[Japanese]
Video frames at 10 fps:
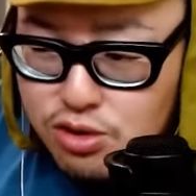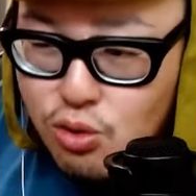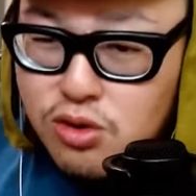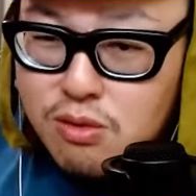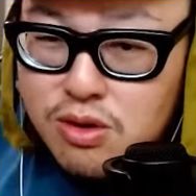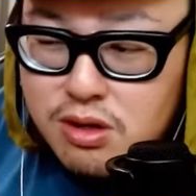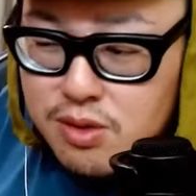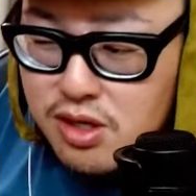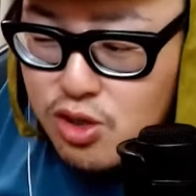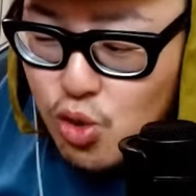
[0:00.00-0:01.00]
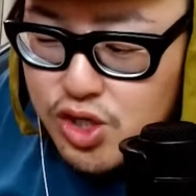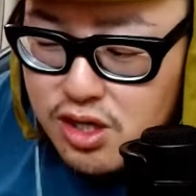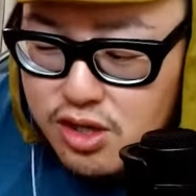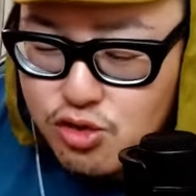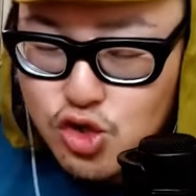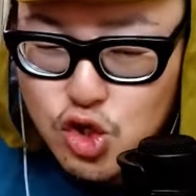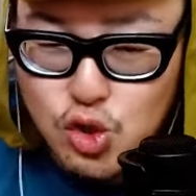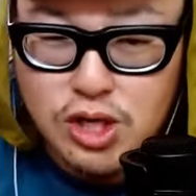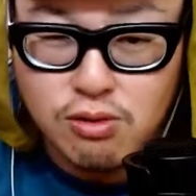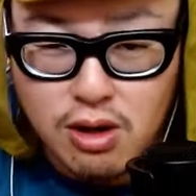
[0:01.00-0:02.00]
どうでもいいんで別に巨人が優
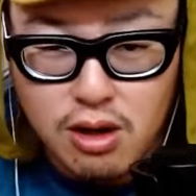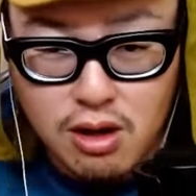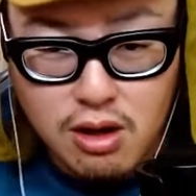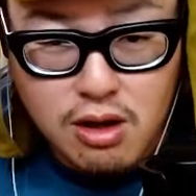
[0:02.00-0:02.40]
勝したとか。